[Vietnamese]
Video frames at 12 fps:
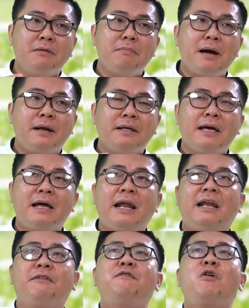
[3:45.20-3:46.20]
Maria lại
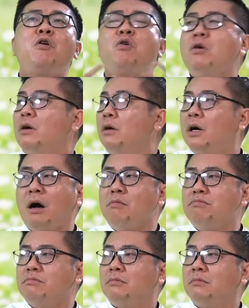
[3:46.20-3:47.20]
là vô
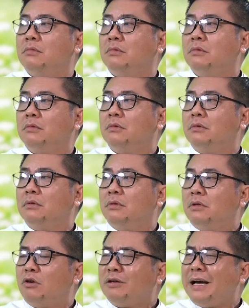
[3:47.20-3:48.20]
không
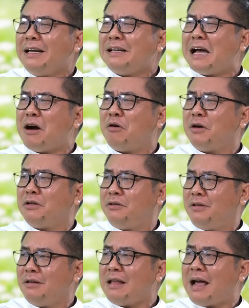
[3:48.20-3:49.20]
có cách nào để
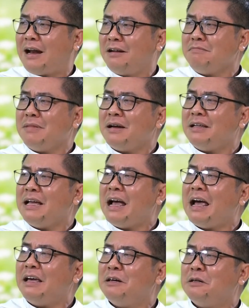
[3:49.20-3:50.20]
diễn tả Đức Maria
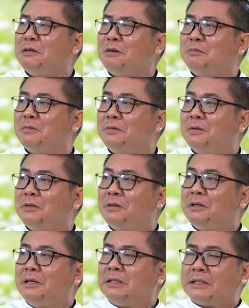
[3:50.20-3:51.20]
hay hơn không
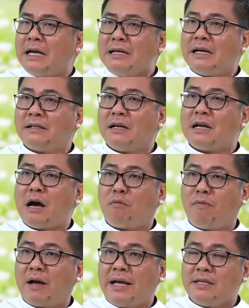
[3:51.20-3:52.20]
các nhà thần học
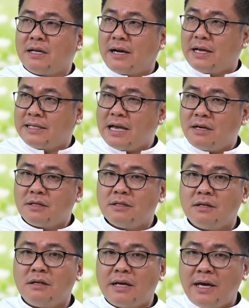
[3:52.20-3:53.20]
và ngay trở lại xa
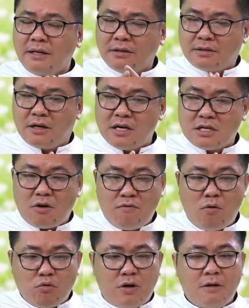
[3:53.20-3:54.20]
xưa ngay từ thời giáo
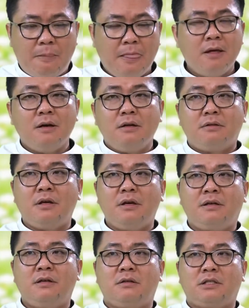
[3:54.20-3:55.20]
phụ đó
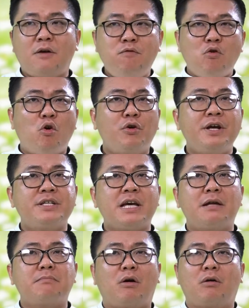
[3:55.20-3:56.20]
thì giáo phụ
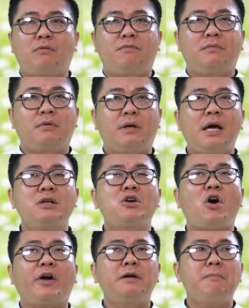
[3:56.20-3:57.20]
Origen bảo nên
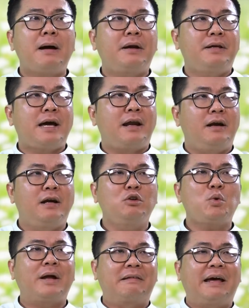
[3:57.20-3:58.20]
gọi Đức Maria là đấng
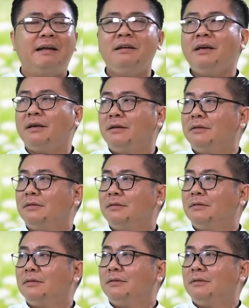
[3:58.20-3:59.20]
toàn thánh đi
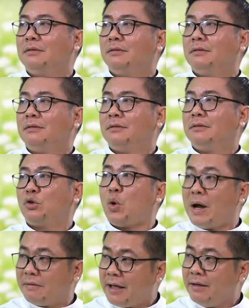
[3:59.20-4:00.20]

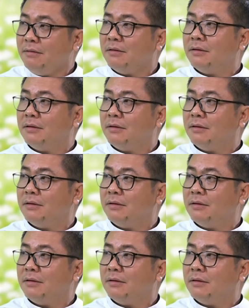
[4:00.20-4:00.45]
toàn thánh